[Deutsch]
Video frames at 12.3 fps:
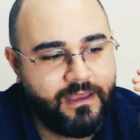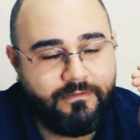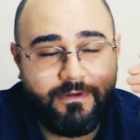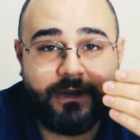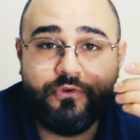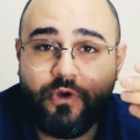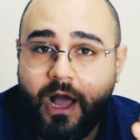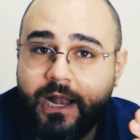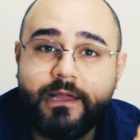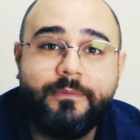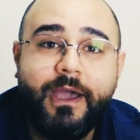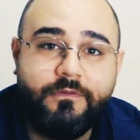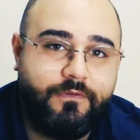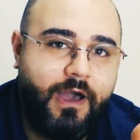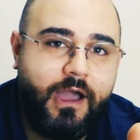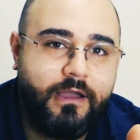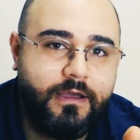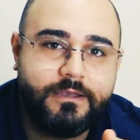Wenn du allgemein
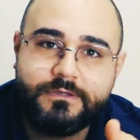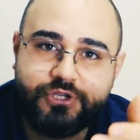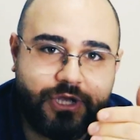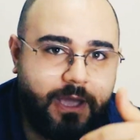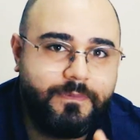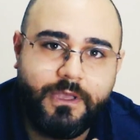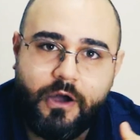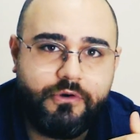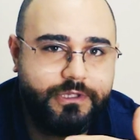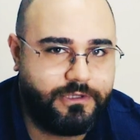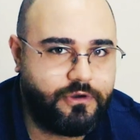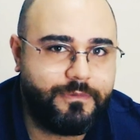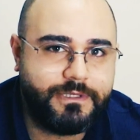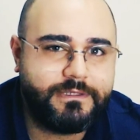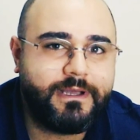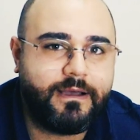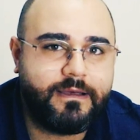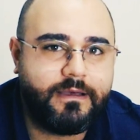Fragen hast, schreib die auch in die
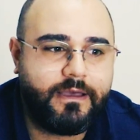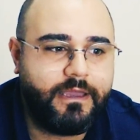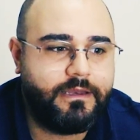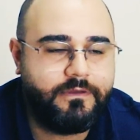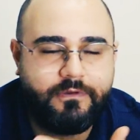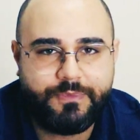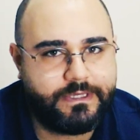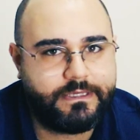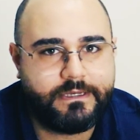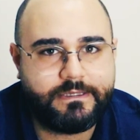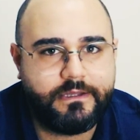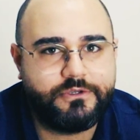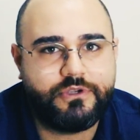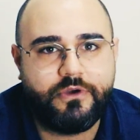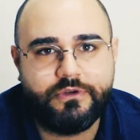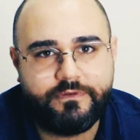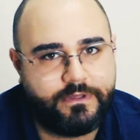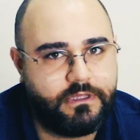Kommentare rein. Ich werde mir das alles
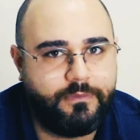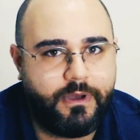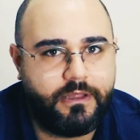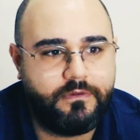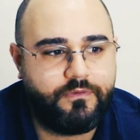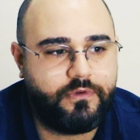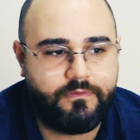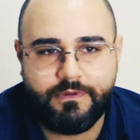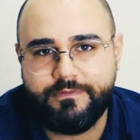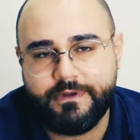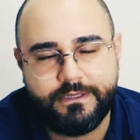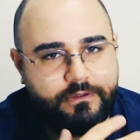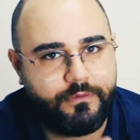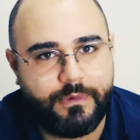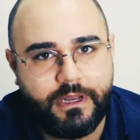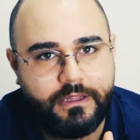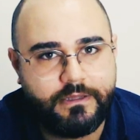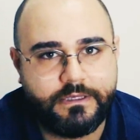anschauen, ich werde die beantworten, werde vielleicht
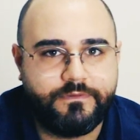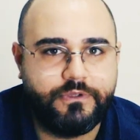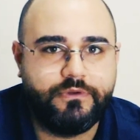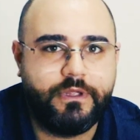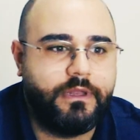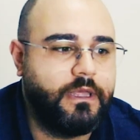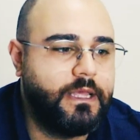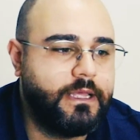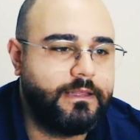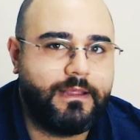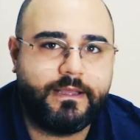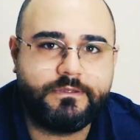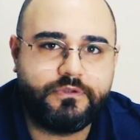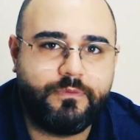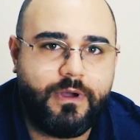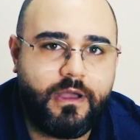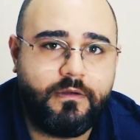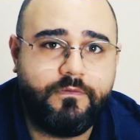nochmal ein anderes Video dann dazu
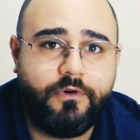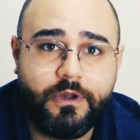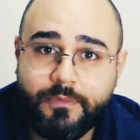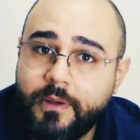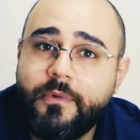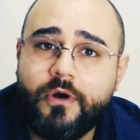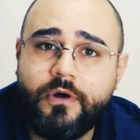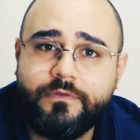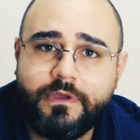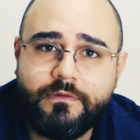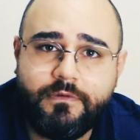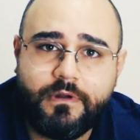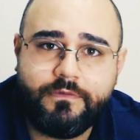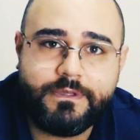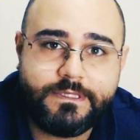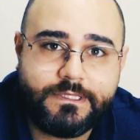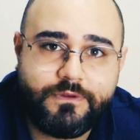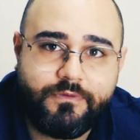machen. Folgt mir aber auch auf jeden Fall auf
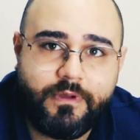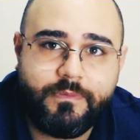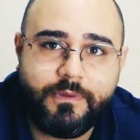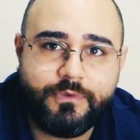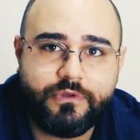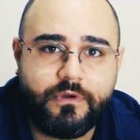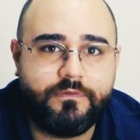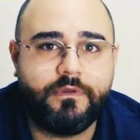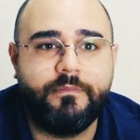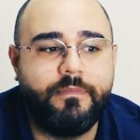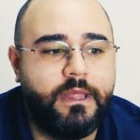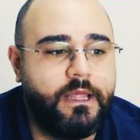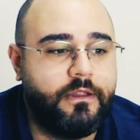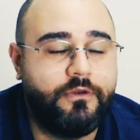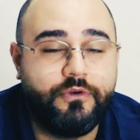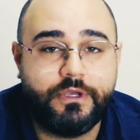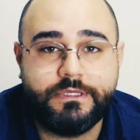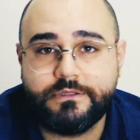Instagram, damit du auf dem
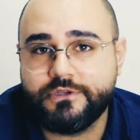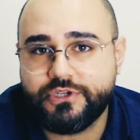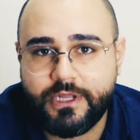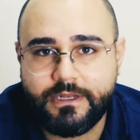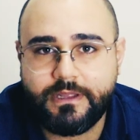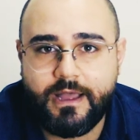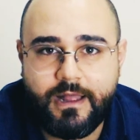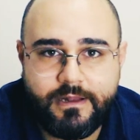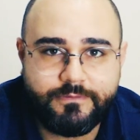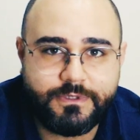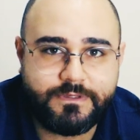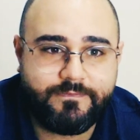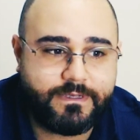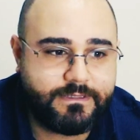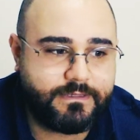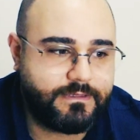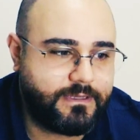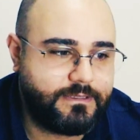neuesten Stand gehalten bist, was
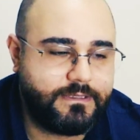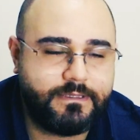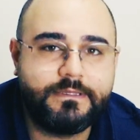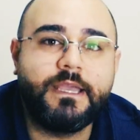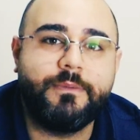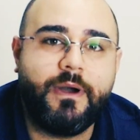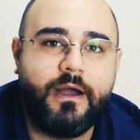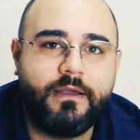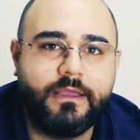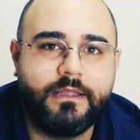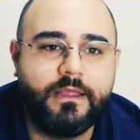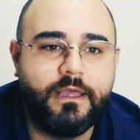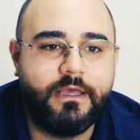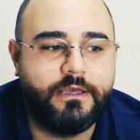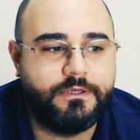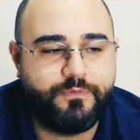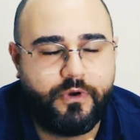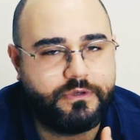das ganze Thema angeht.
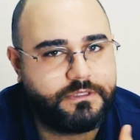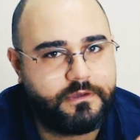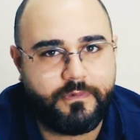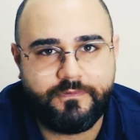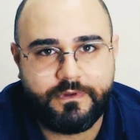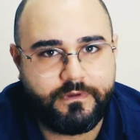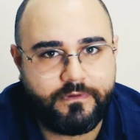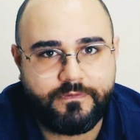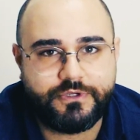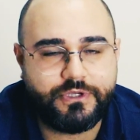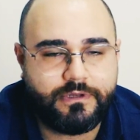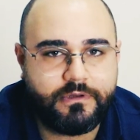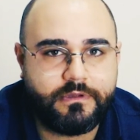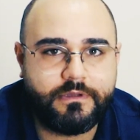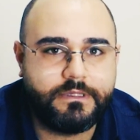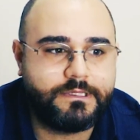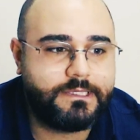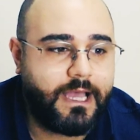Ich poste immer wieder
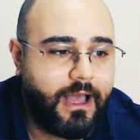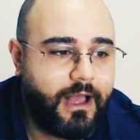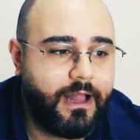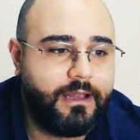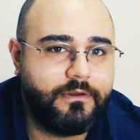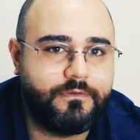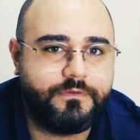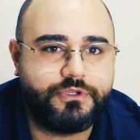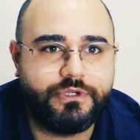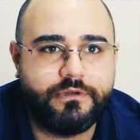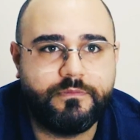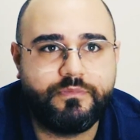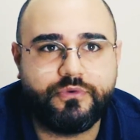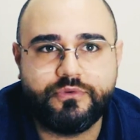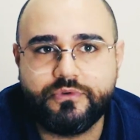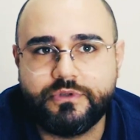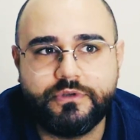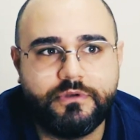verschiedene Zahlen und verschiedene
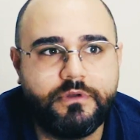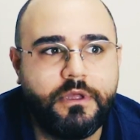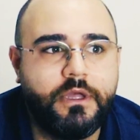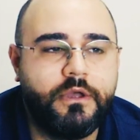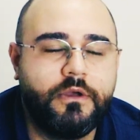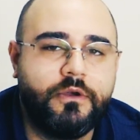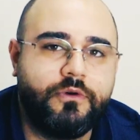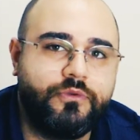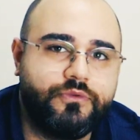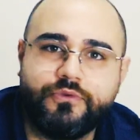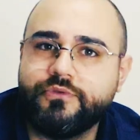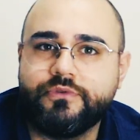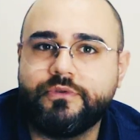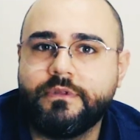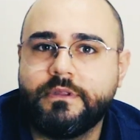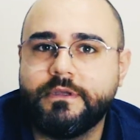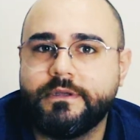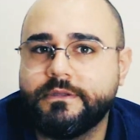Produkte und, und,
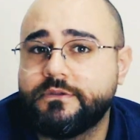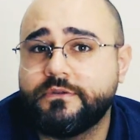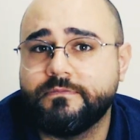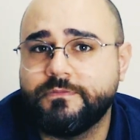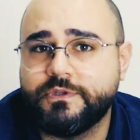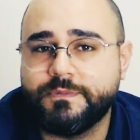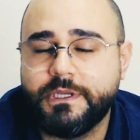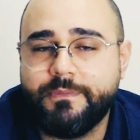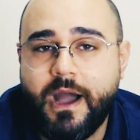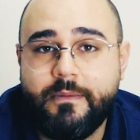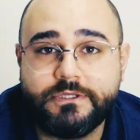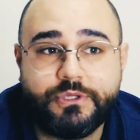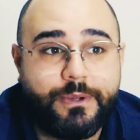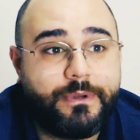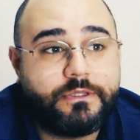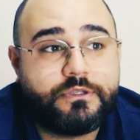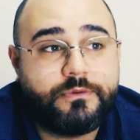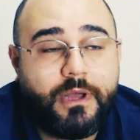und äh, zum, zum Thema Amazon,
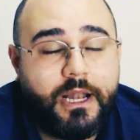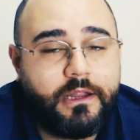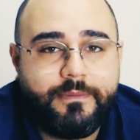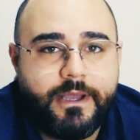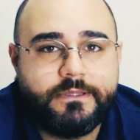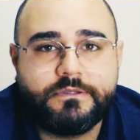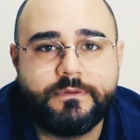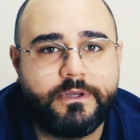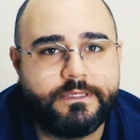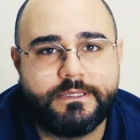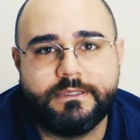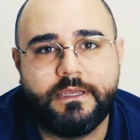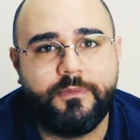aber zum allgemeinen, zum ganzen